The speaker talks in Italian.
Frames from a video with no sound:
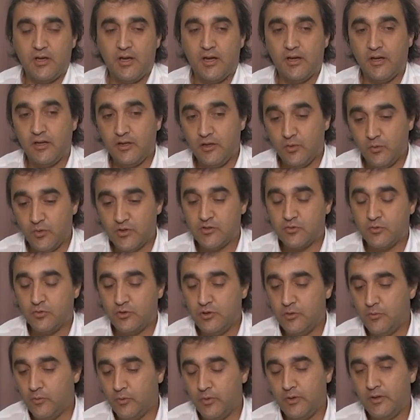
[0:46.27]
anche di questo
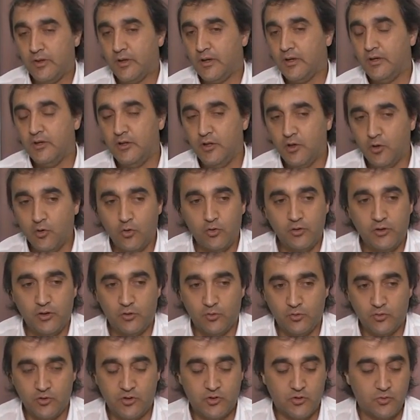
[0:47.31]
tipo, quindi rendiconti e
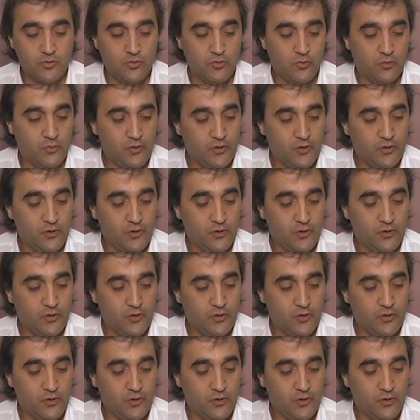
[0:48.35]
non solo.